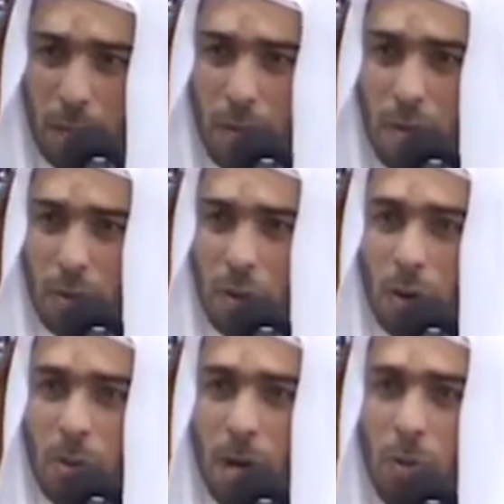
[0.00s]
إليه
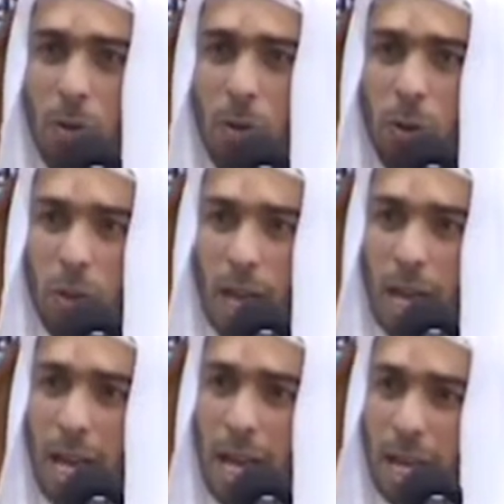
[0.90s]
وهو محمول
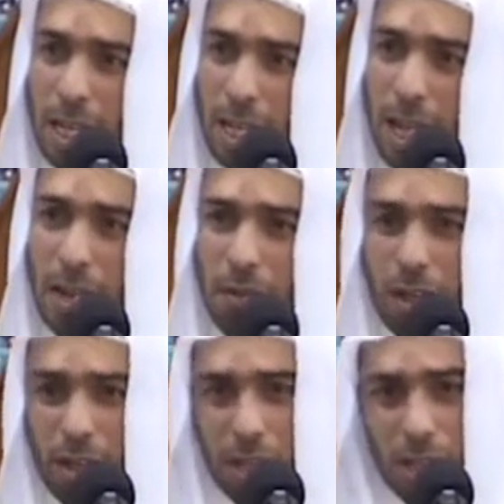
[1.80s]
على أكتاف
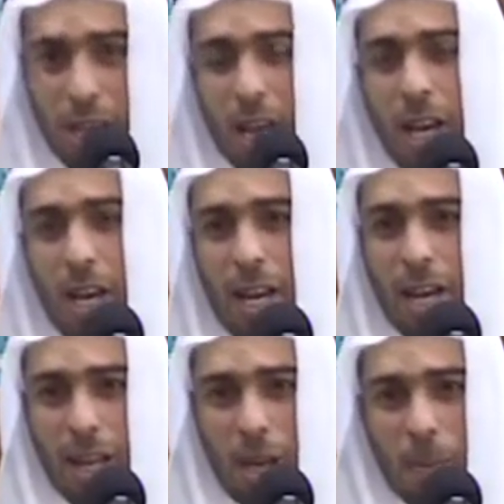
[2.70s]
الرجال
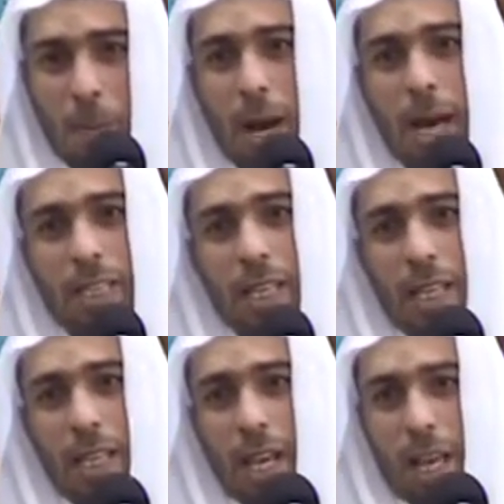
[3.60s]
ما
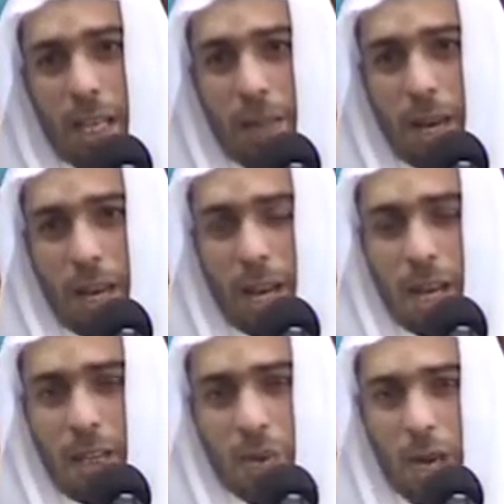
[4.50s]
صدقت ما
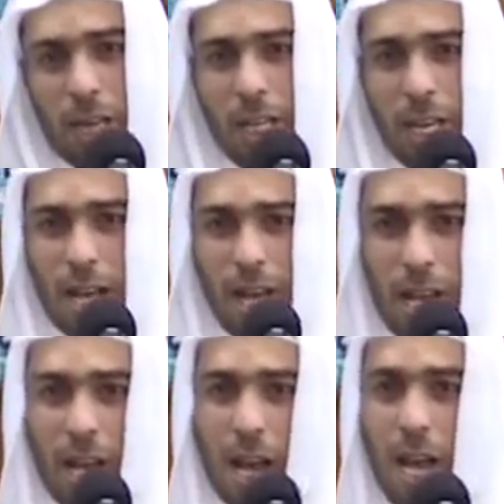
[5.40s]
رأته
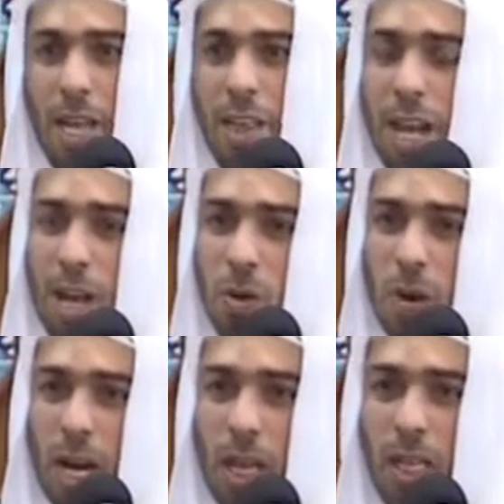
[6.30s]
عيناها أهذا
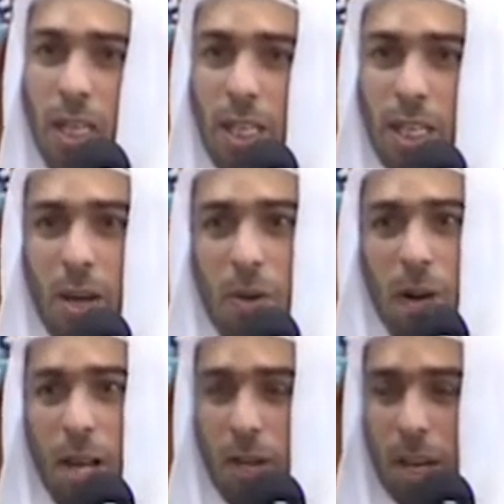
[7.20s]
هو علي
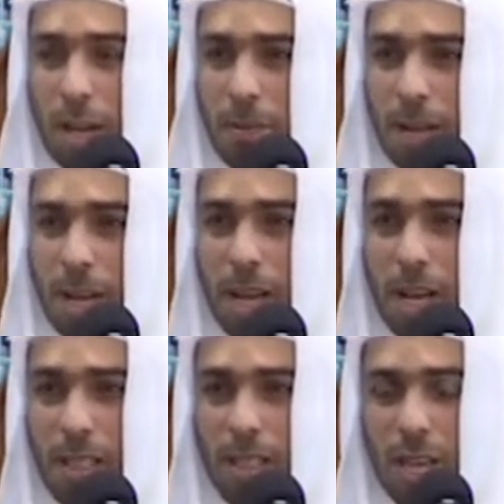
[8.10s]
خواض الغمرات